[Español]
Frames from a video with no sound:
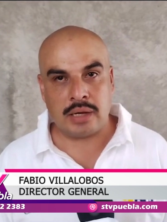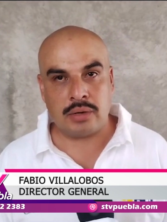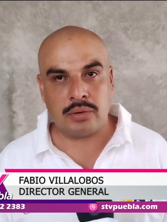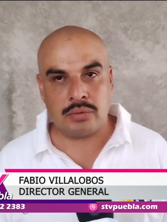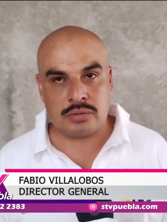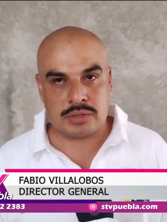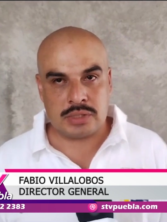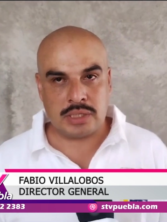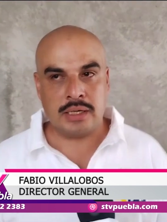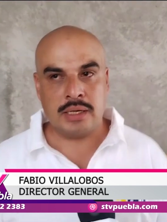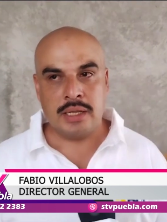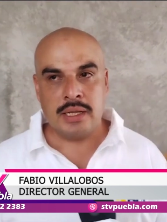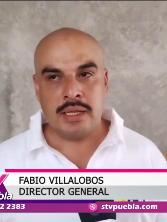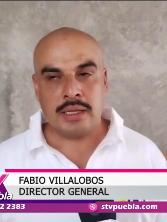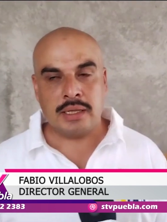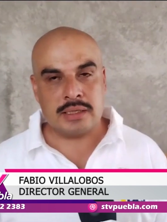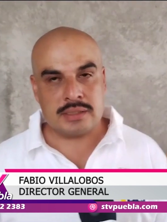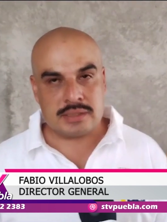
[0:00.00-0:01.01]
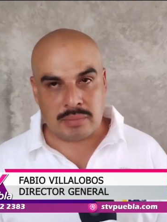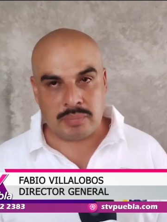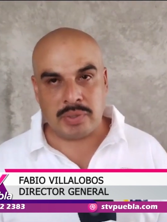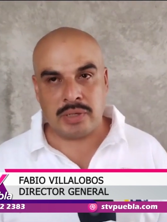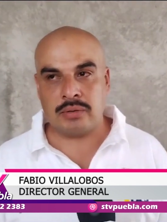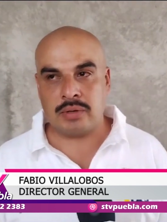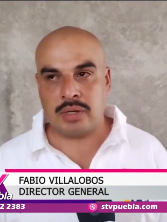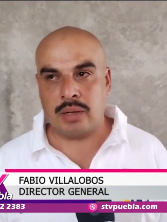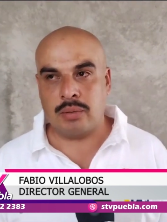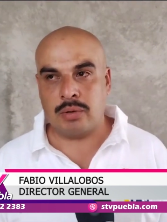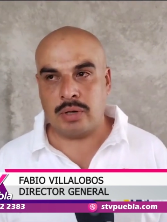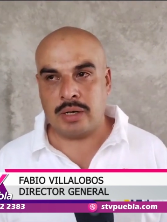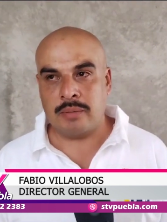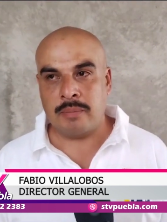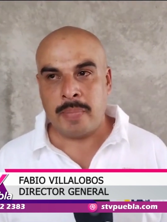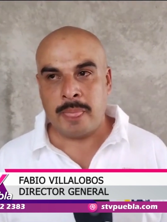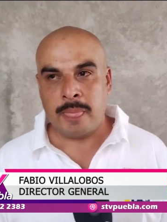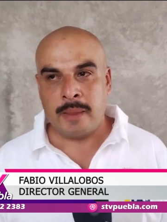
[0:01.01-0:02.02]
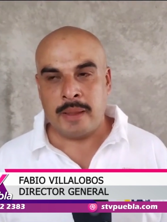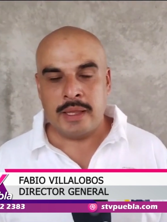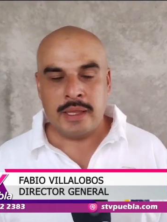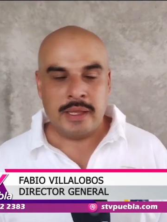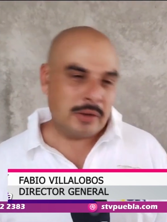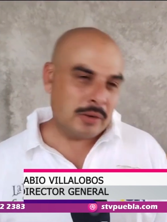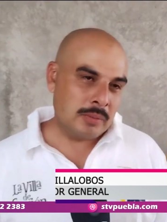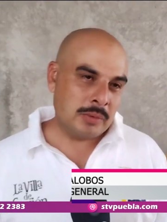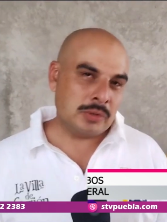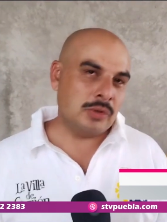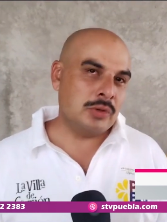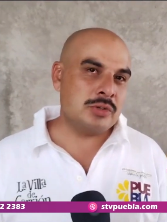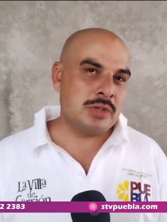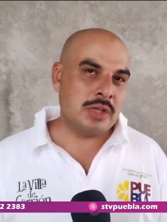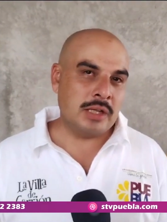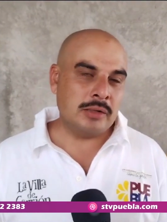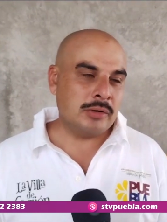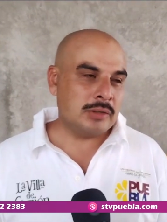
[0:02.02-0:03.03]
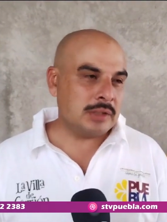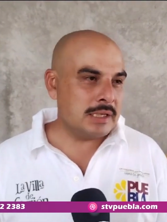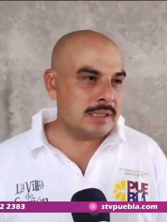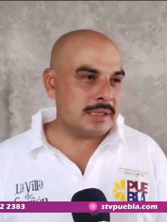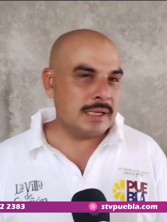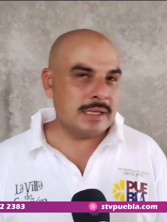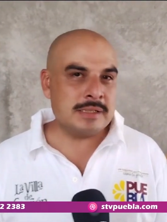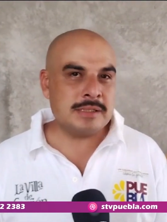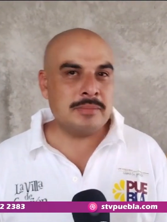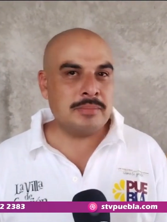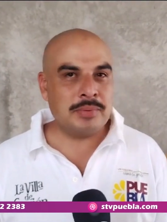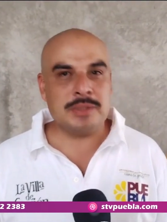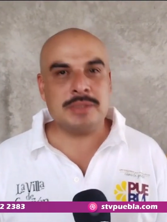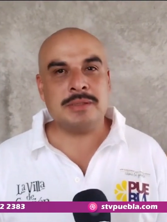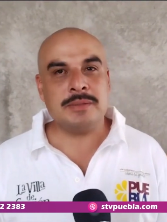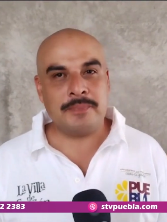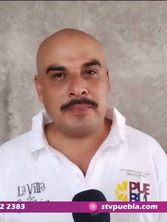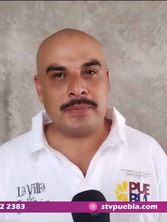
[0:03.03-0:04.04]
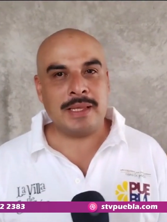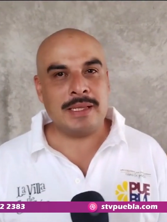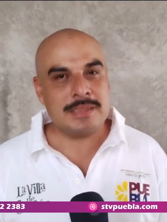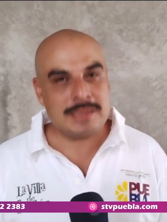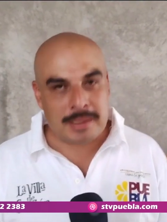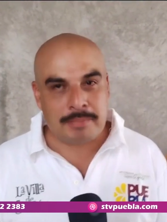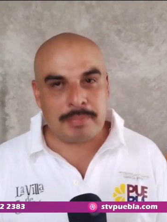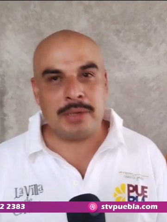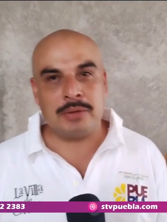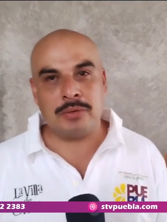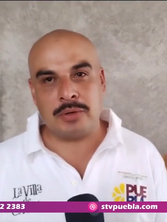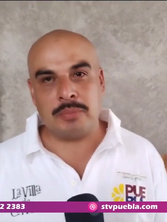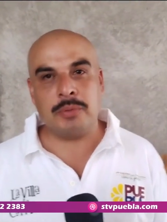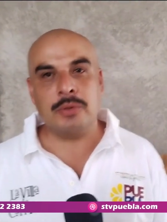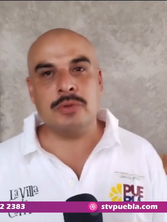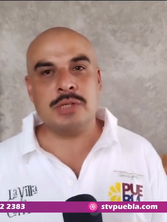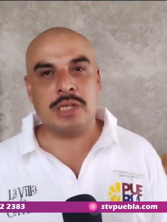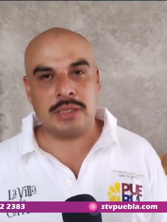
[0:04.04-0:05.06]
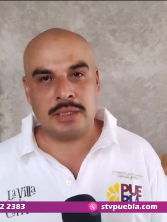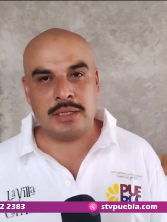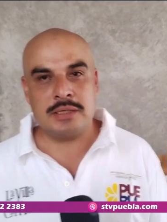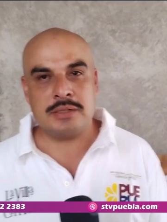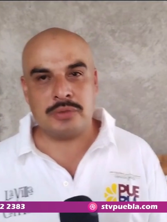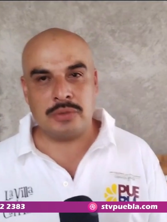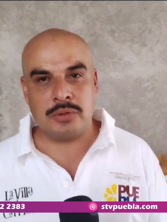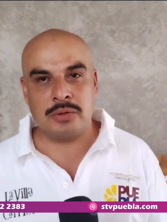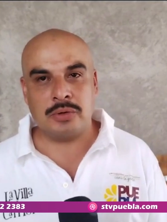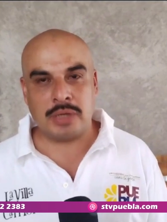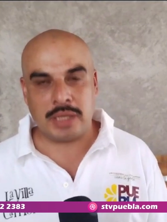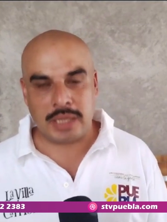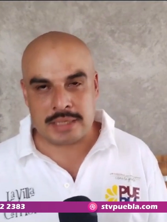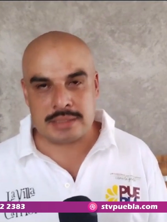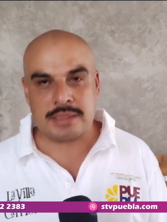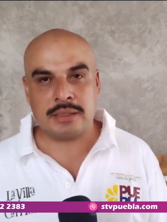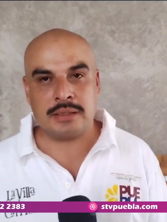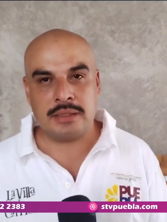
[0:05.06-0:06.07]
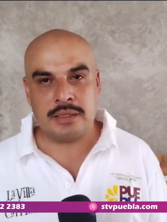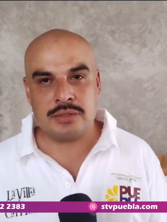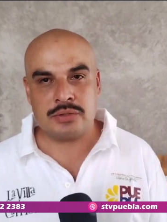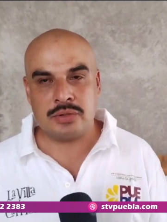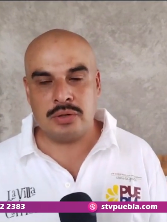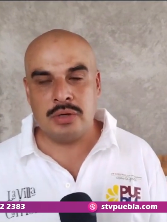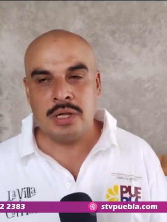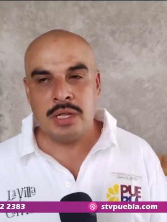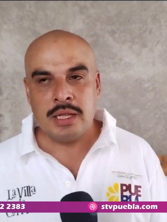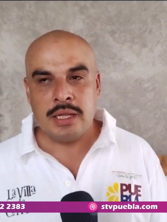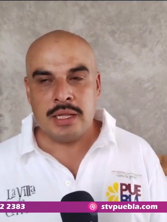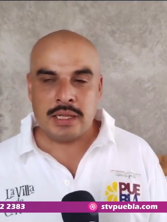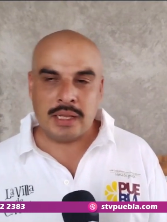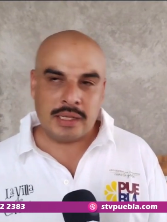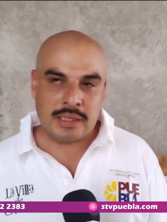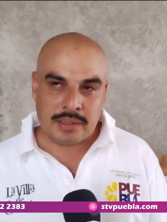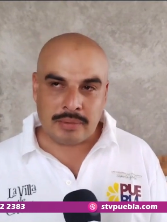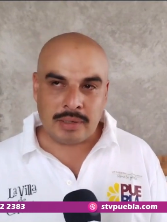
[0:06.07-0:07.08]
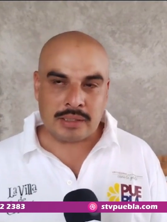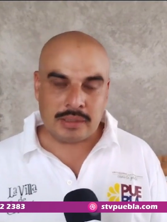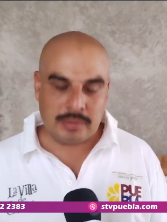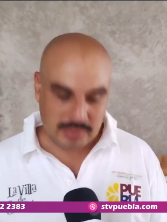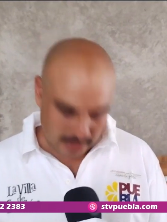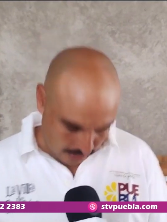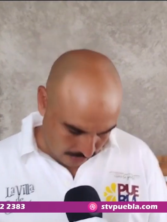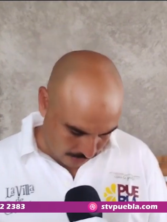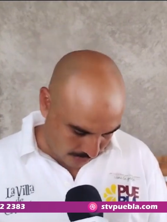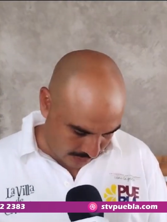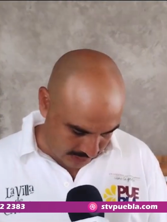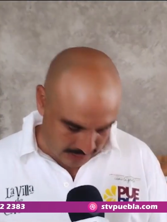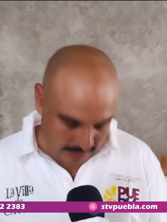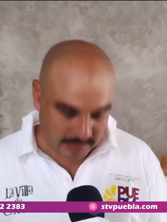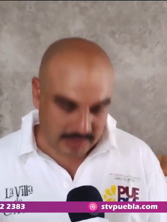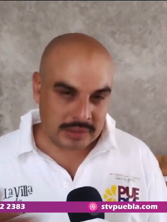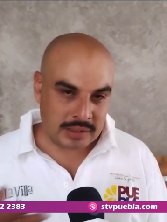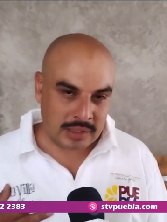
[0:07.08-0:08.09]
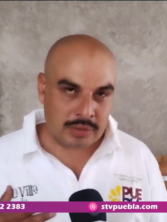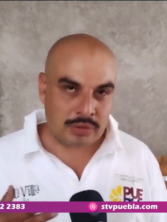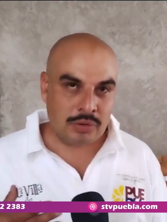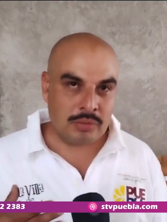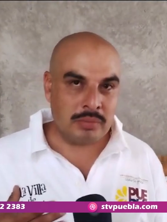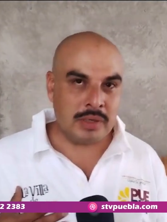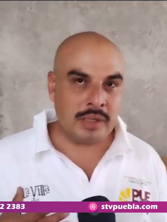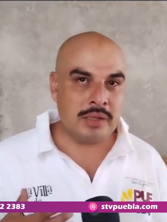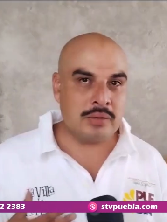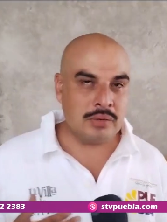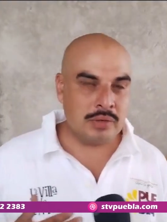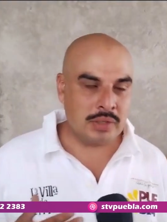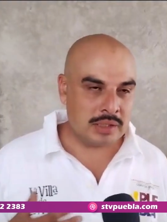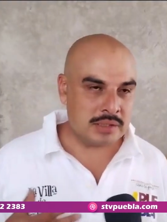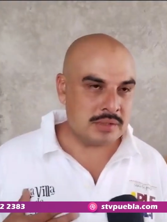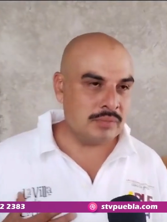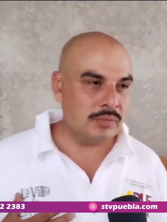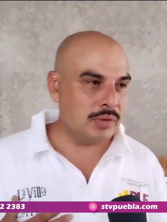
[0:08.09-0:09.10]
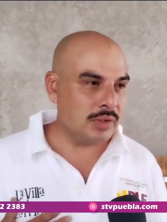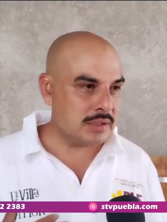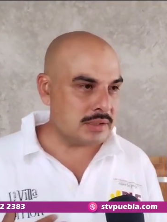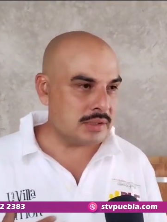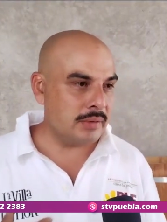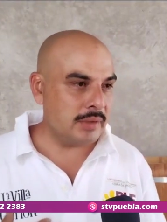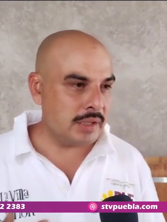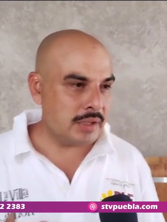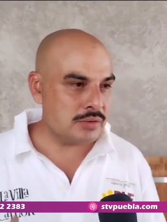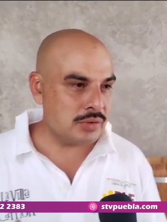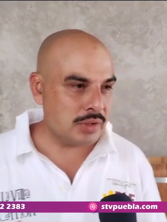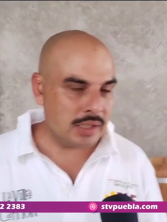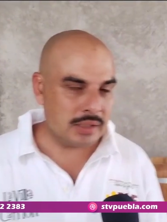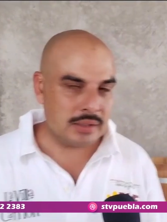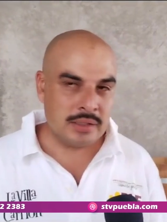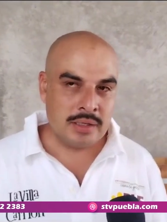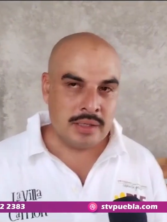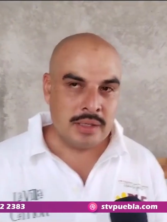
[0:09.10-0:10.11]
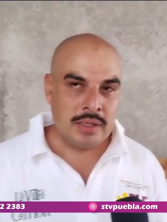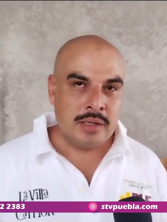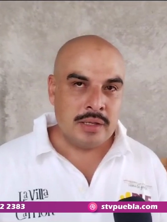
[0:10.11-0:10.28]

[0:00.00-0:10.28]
dé a conocer, que sepan lo que elaboran y como todo ciudadano atlisquense, pues que sepan lo que produce Atlisco, lo que hace Atlisco y al llevar también orgullosamente el nombre con el que se funda esta bella ciudad,